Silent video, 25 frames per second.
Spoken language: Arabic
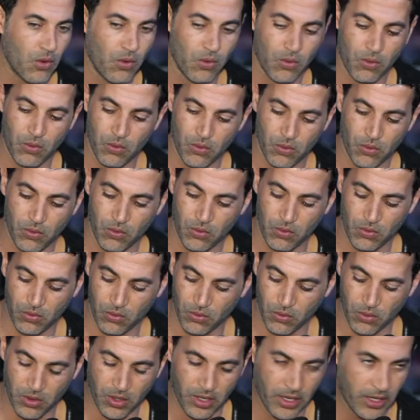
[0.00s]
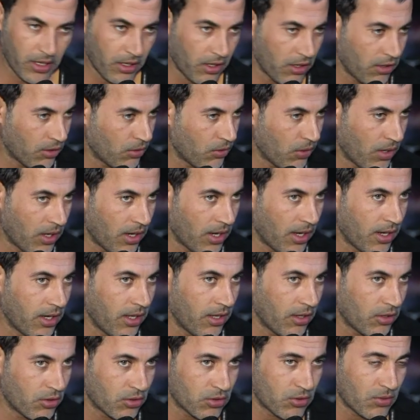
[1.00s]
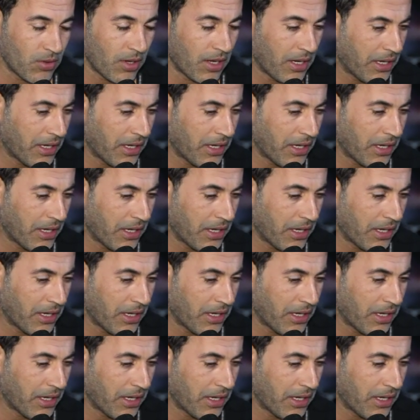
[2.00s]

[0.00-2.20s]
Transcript: وخير اللي توال عليا كسوا